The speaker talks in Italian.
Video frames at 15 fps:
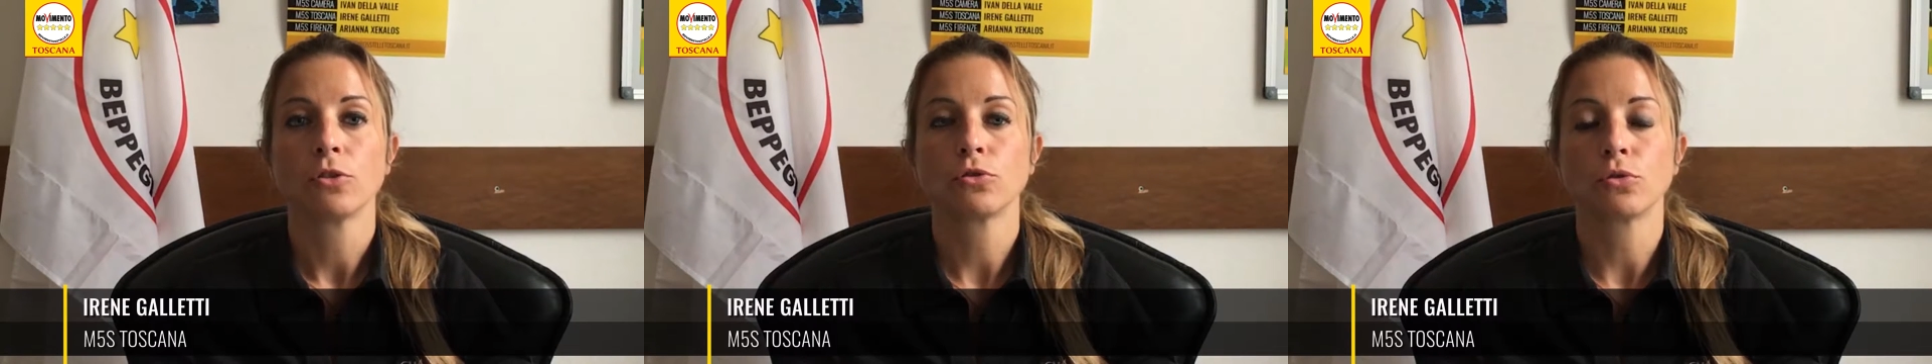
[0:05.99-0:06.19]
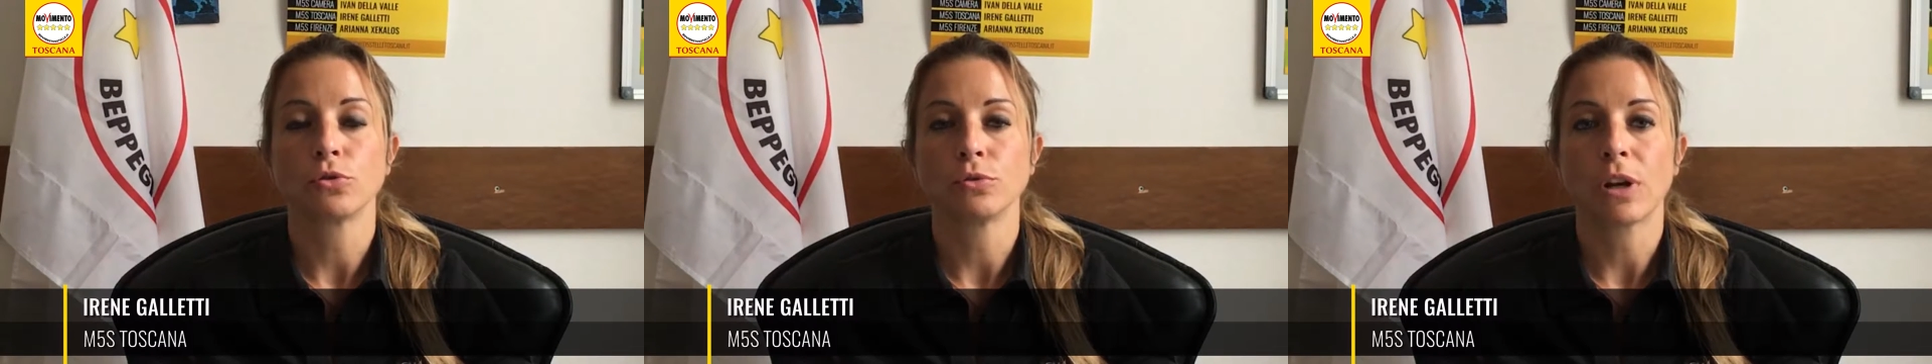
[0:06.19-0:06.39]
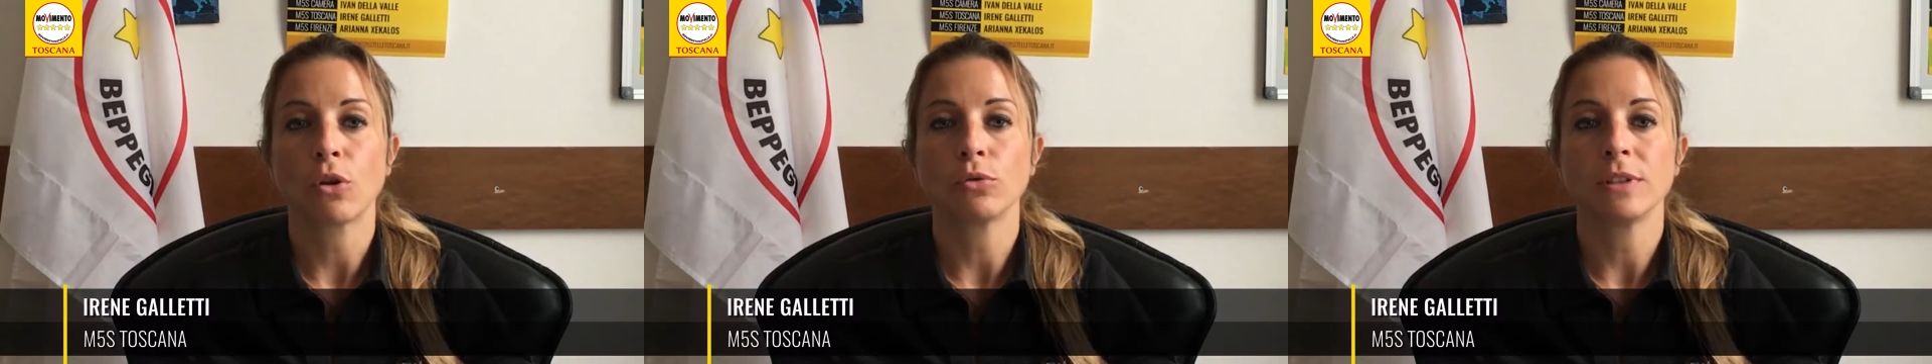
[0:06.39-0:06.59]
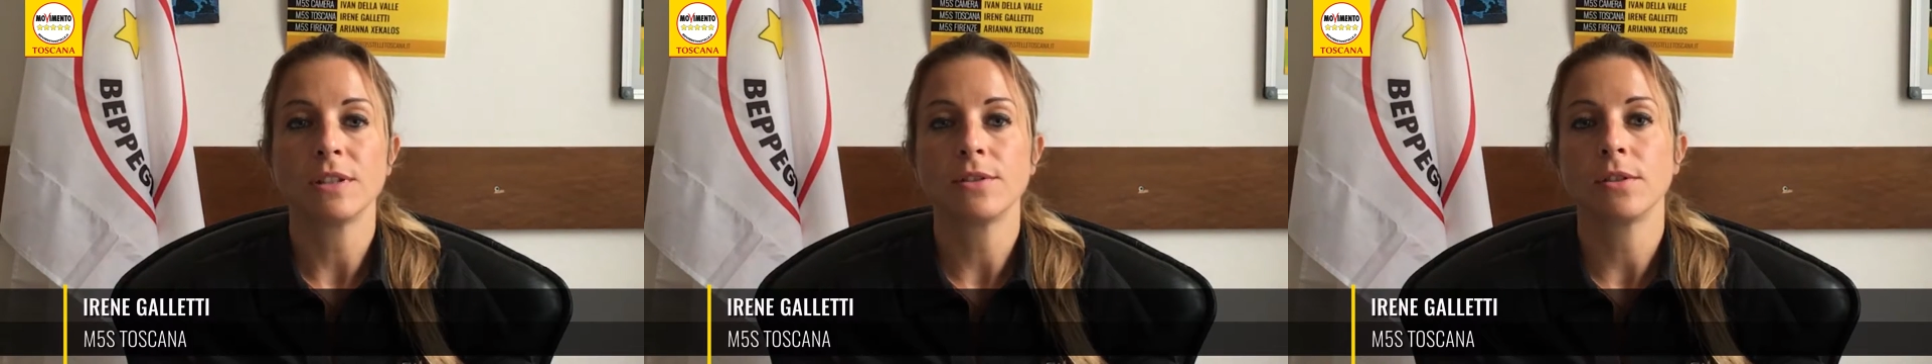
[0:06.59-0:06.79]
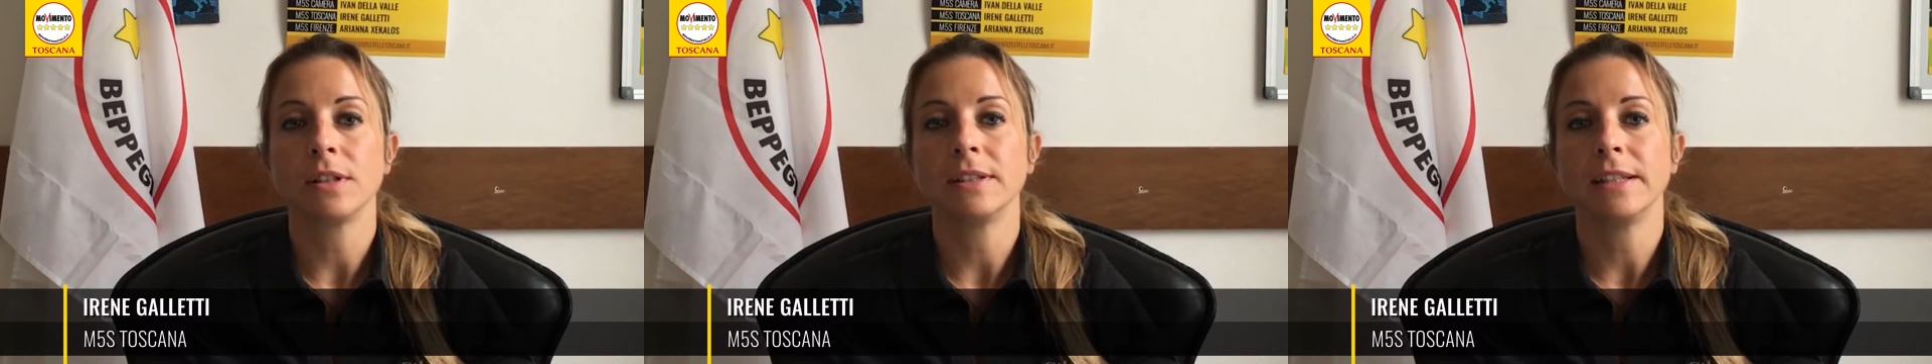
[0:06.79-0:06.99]
sono in una
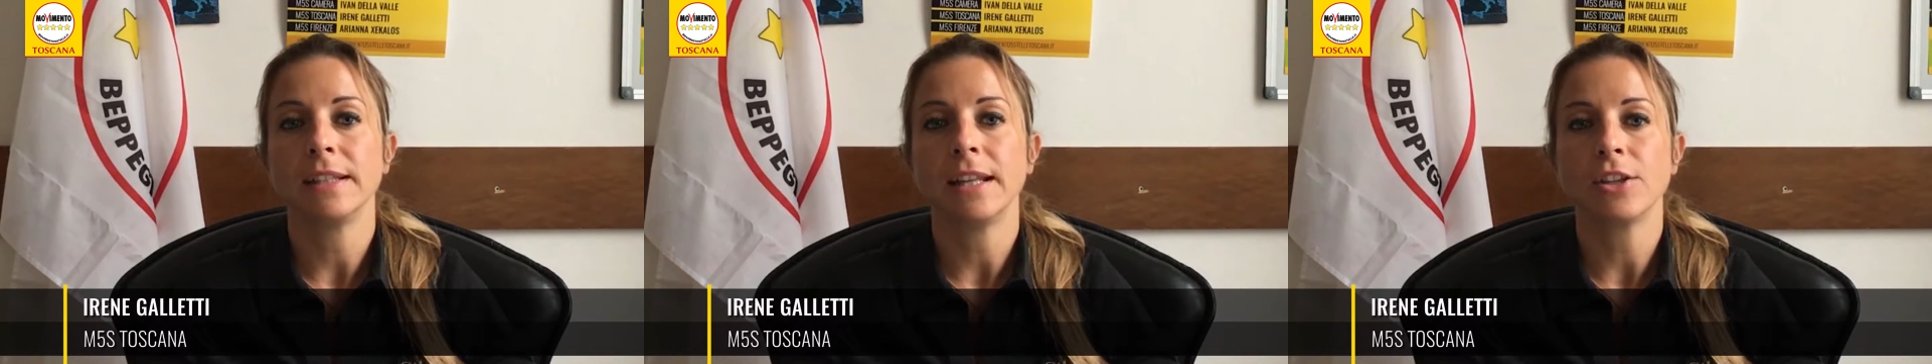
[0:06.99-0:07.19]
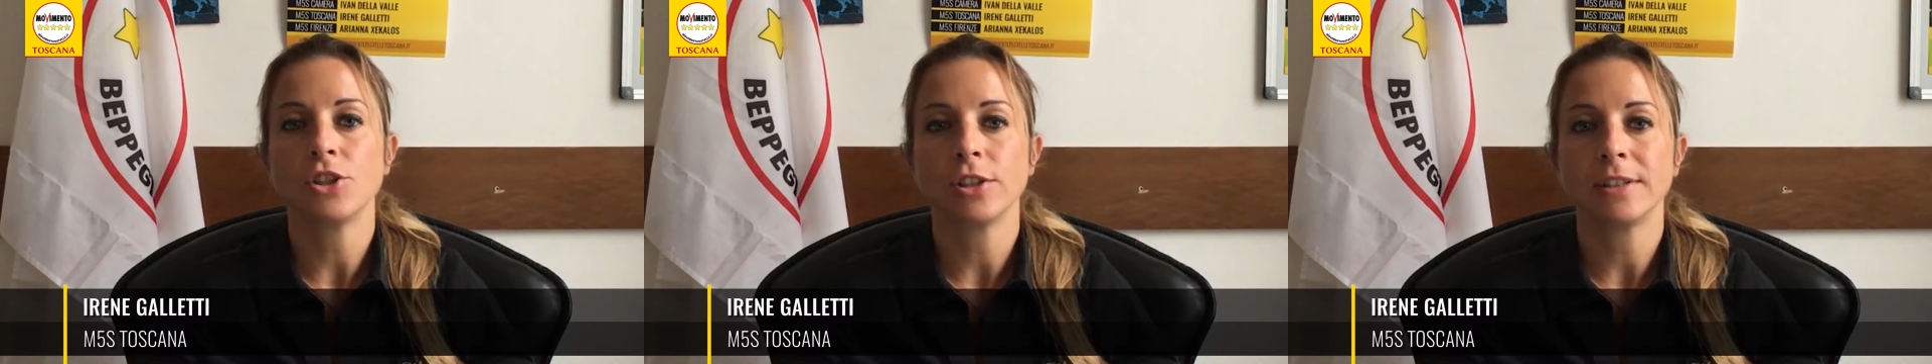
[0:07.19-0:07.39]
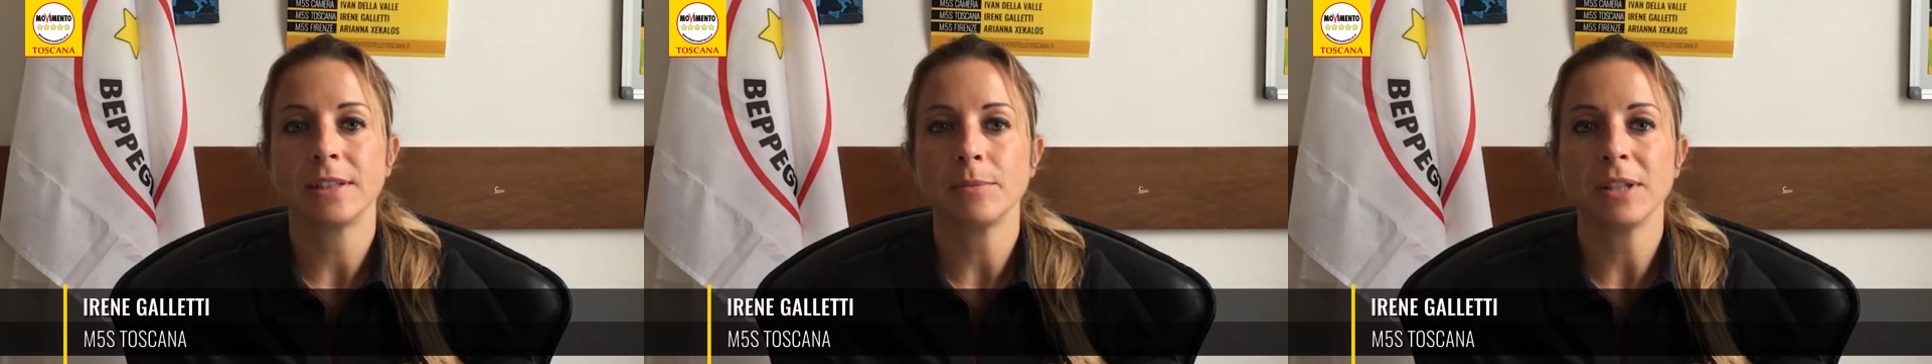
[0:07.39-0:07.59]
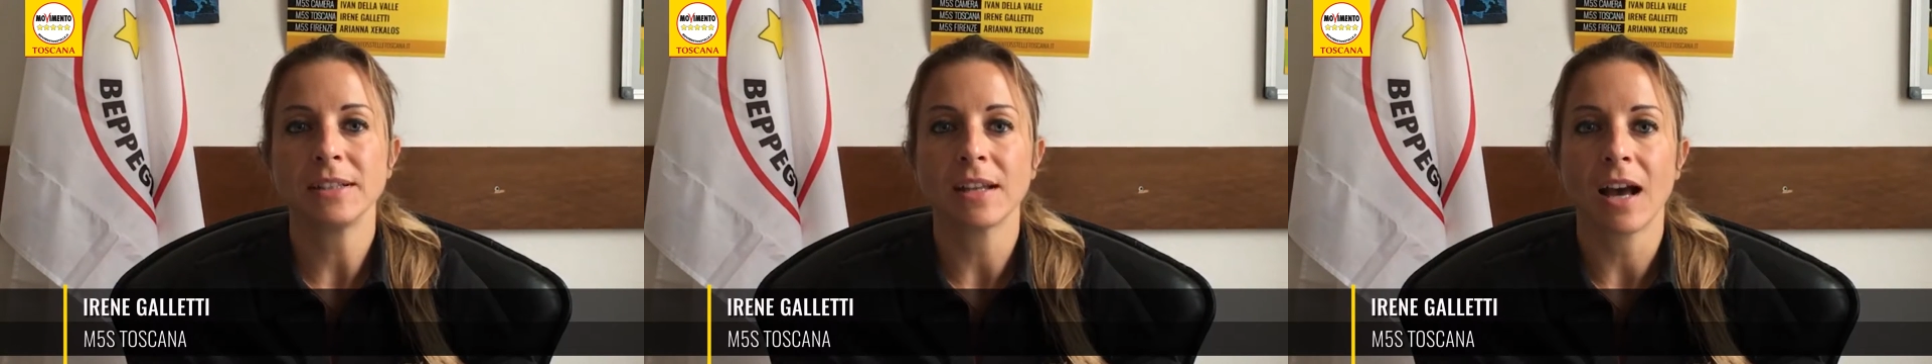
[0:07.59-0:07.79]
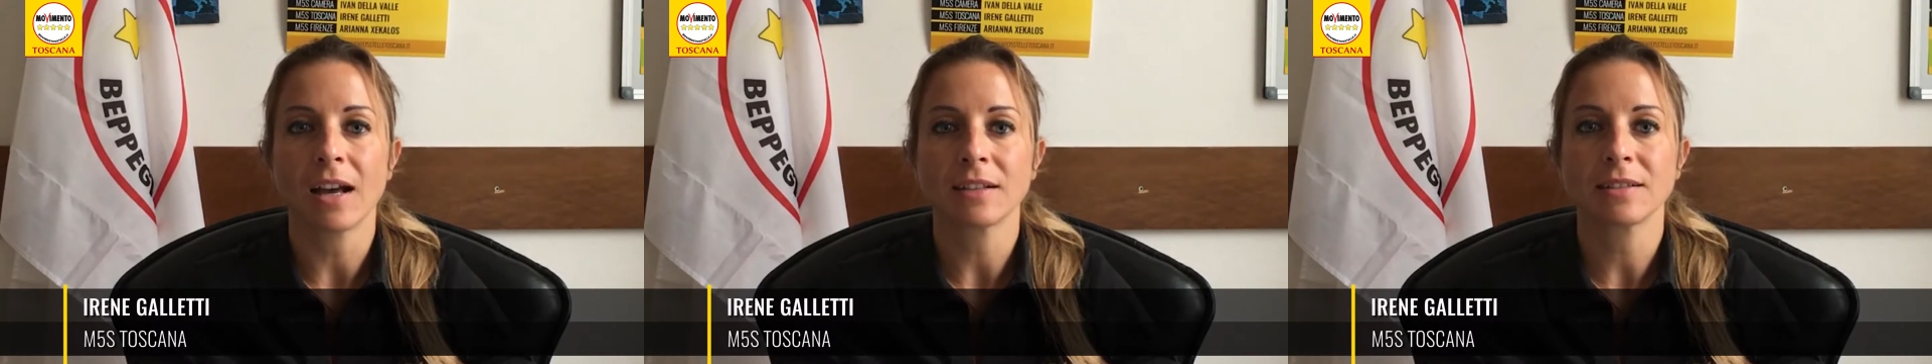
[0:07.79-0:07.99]
condizione di illegittimità